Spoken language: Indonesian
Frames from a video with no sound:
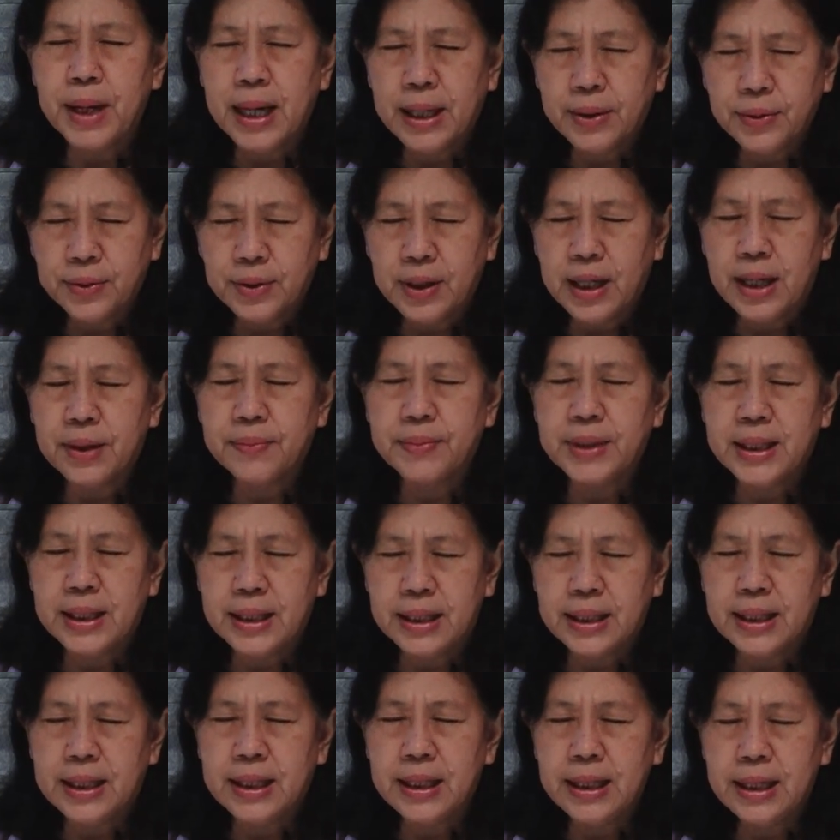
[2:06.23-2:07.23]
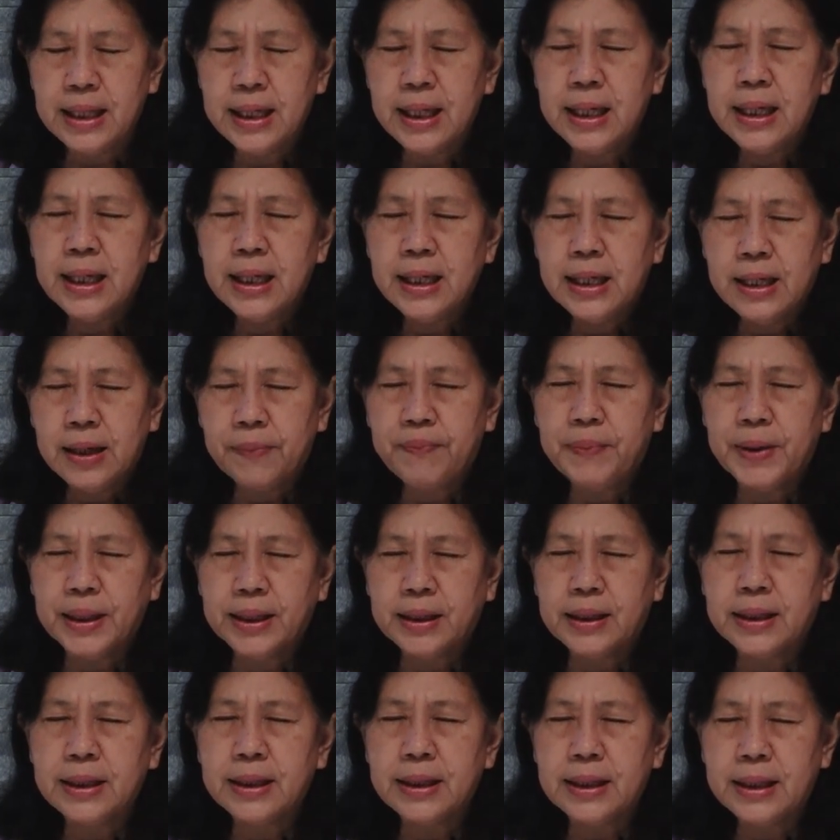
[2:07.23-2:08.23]
baru kami ini
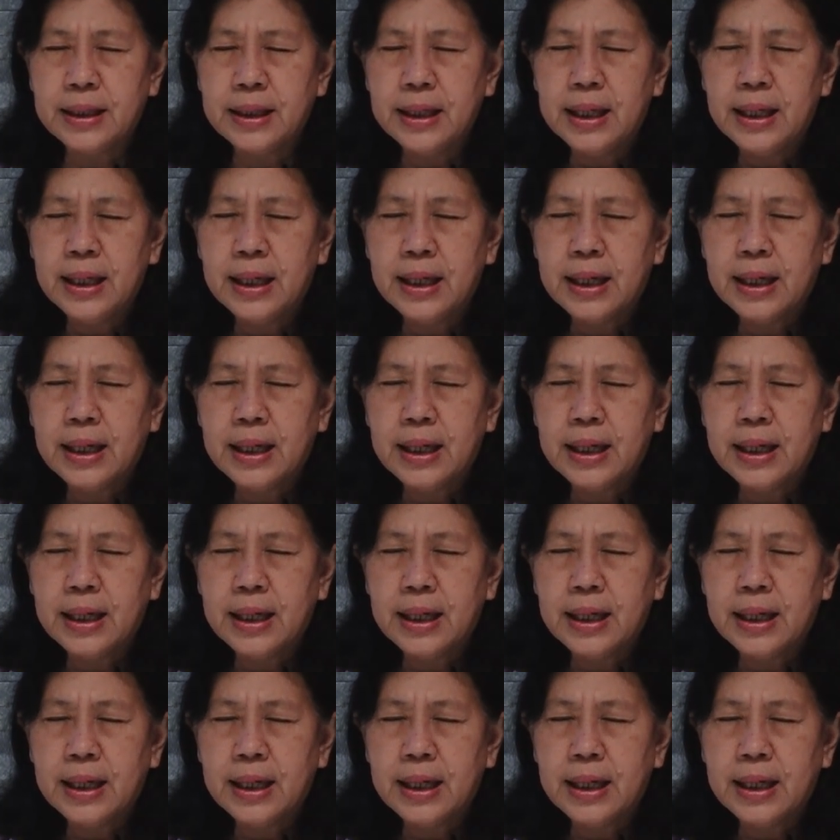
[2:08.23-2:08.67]
dapat di